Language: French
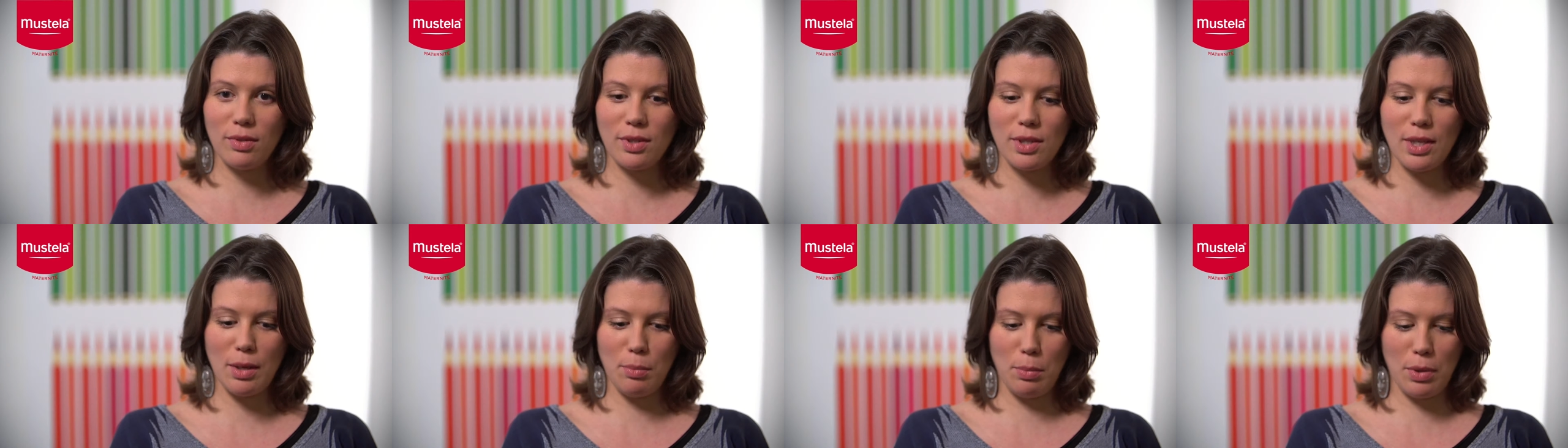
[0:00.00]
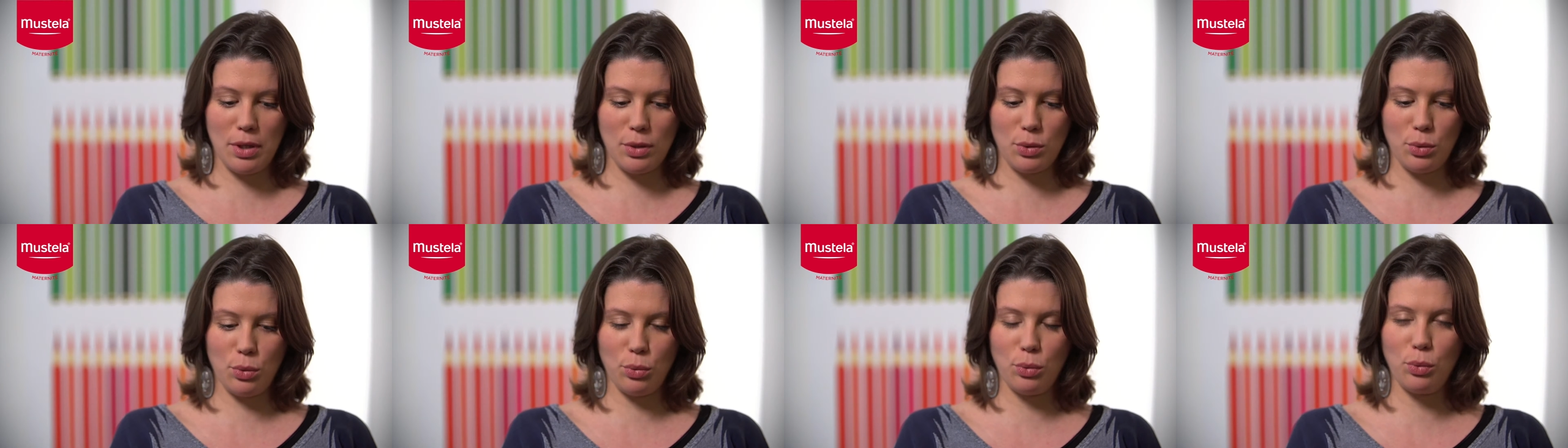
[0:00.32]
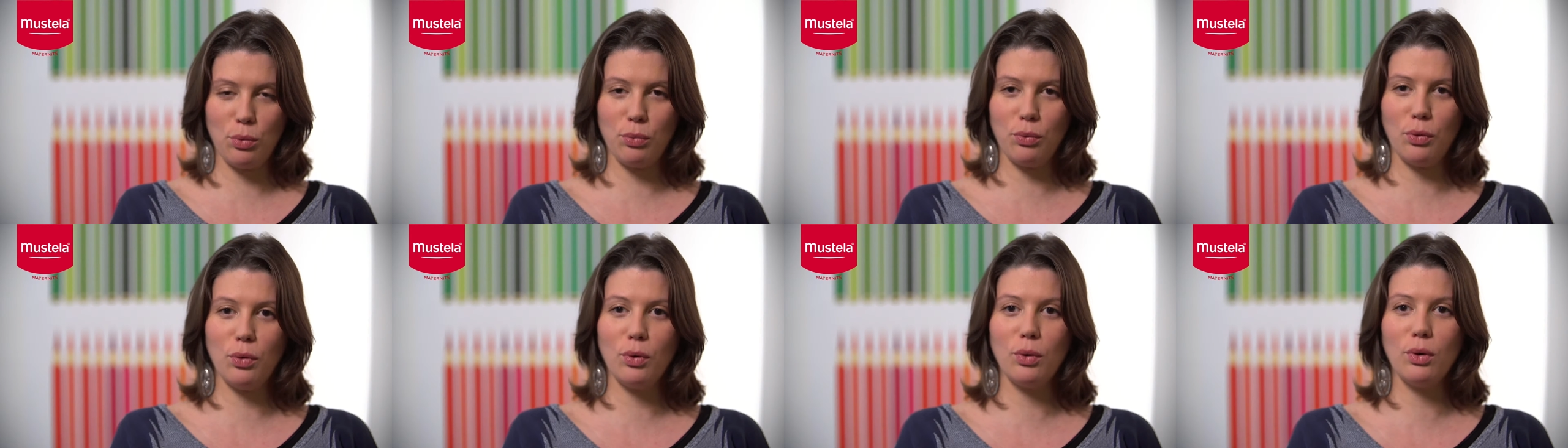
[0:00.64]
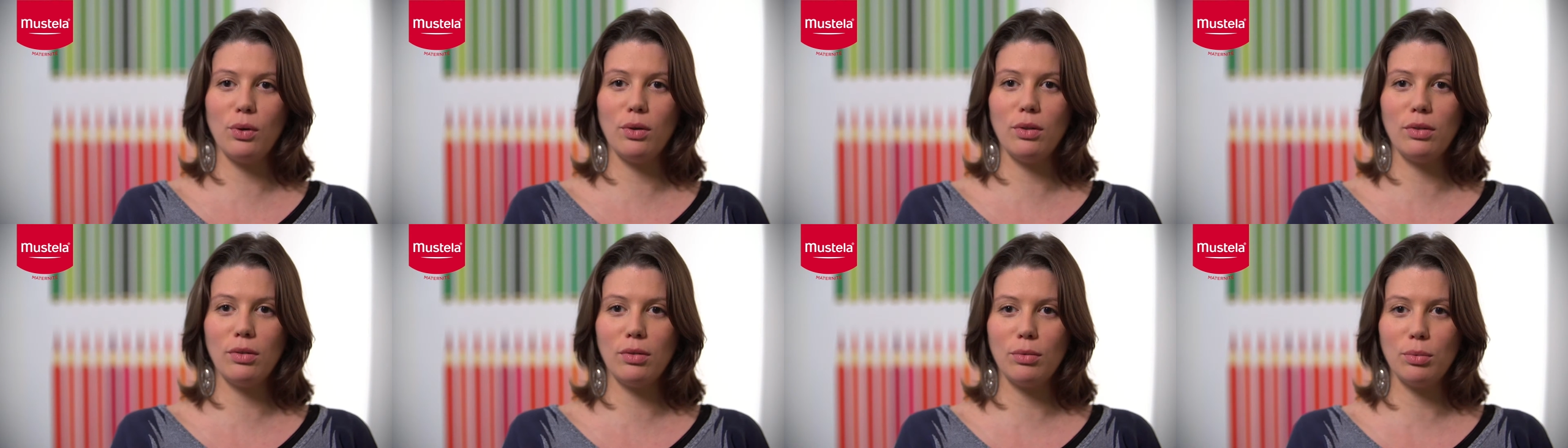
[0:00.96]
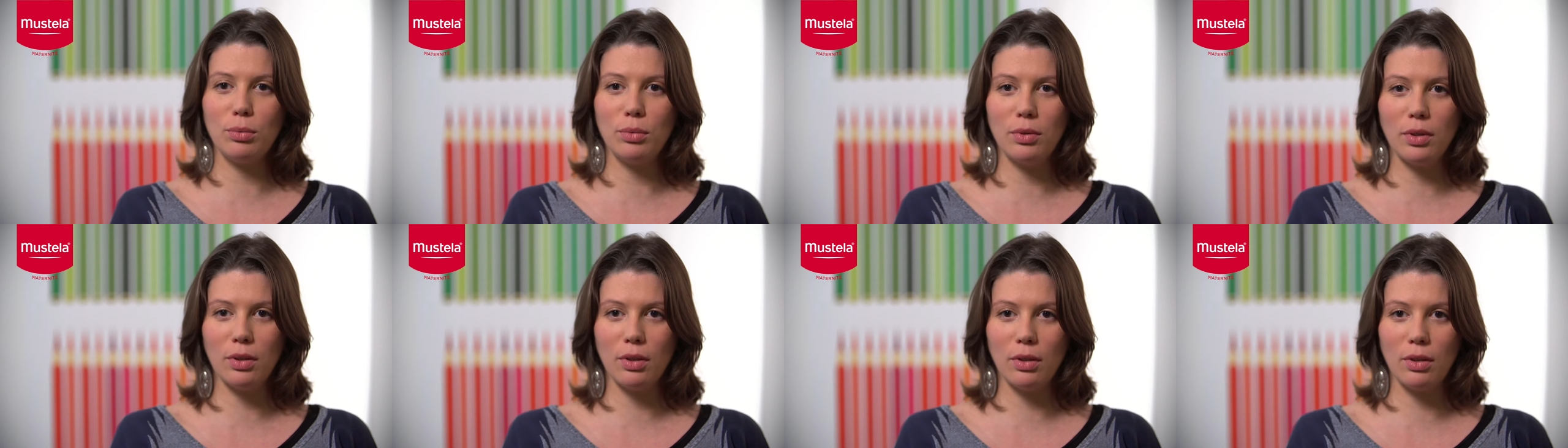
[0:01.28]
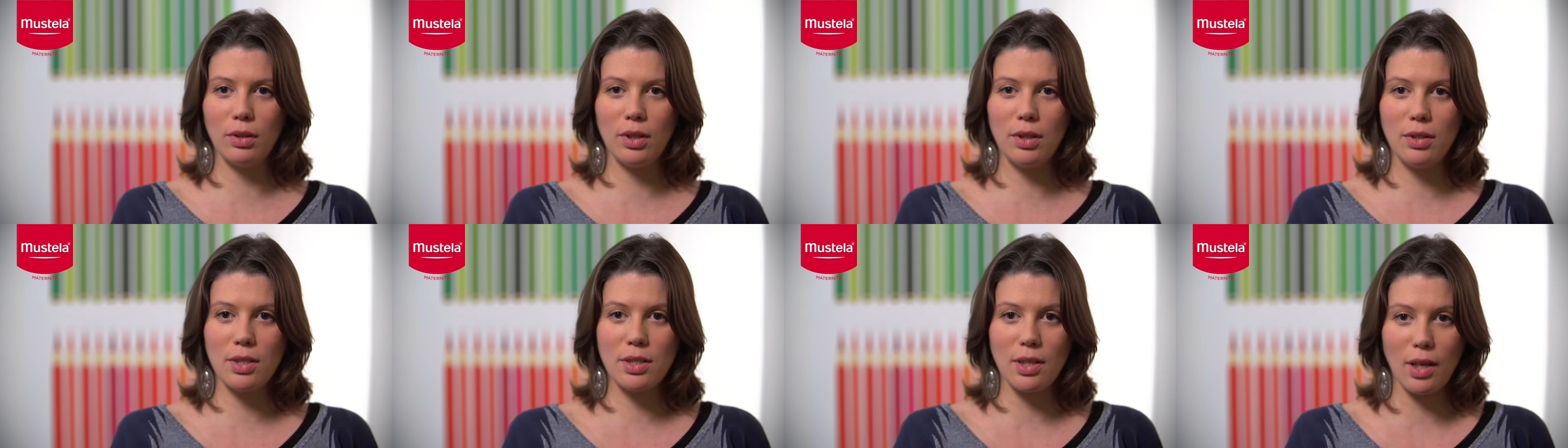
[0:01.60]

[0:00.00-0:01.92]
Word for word: sa main sur le ventre ou il